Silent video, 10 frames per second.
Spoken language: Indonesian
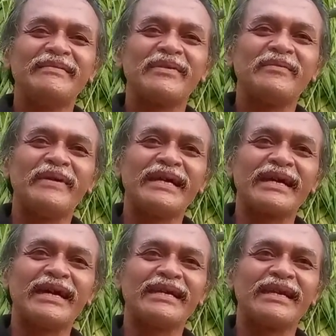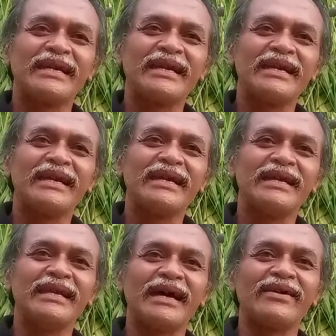mengupayakan
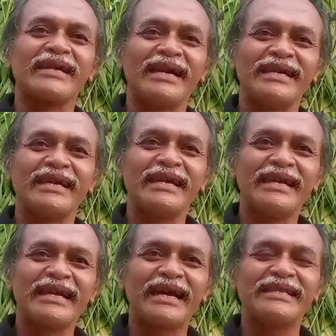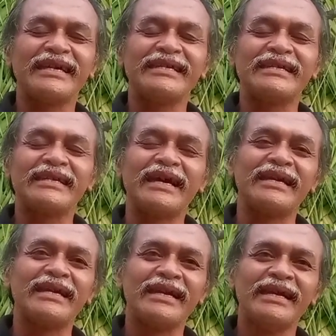yang organik kaitannya dengan
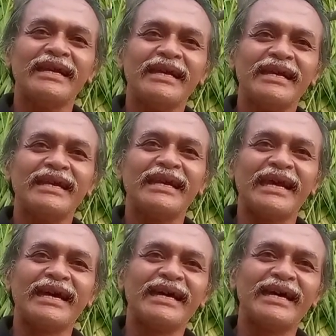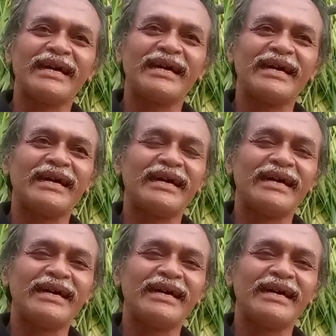ini ya uh, eh,